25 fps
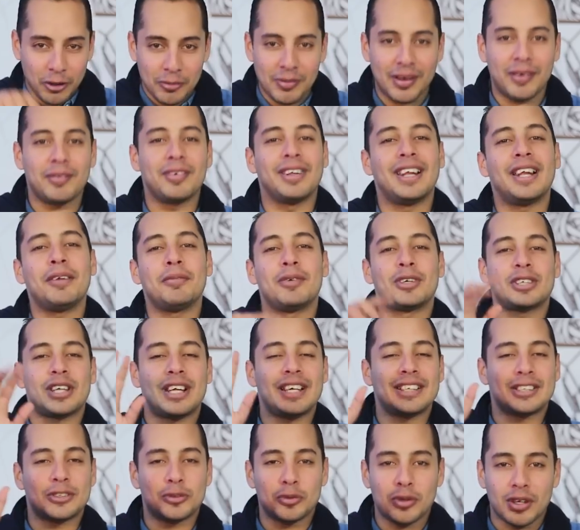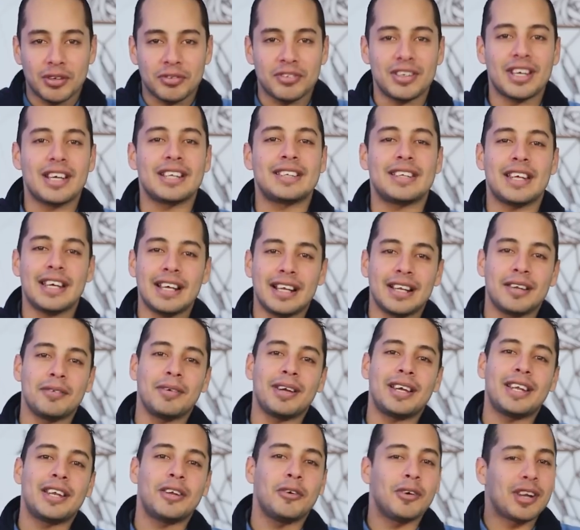يومها بالليل بلاقي الصوره فيها تاج
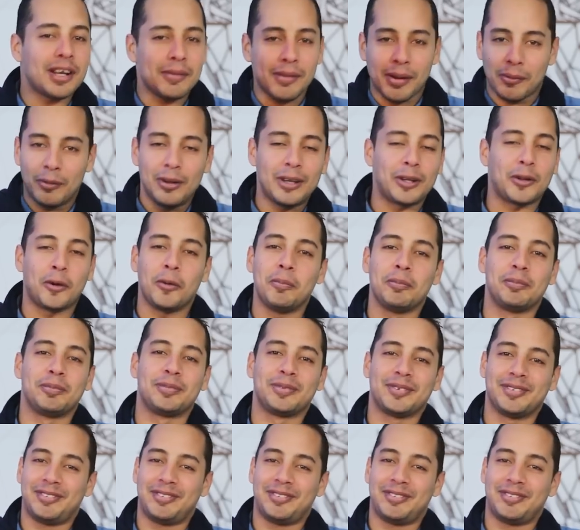لبكري وانا معمولي كروب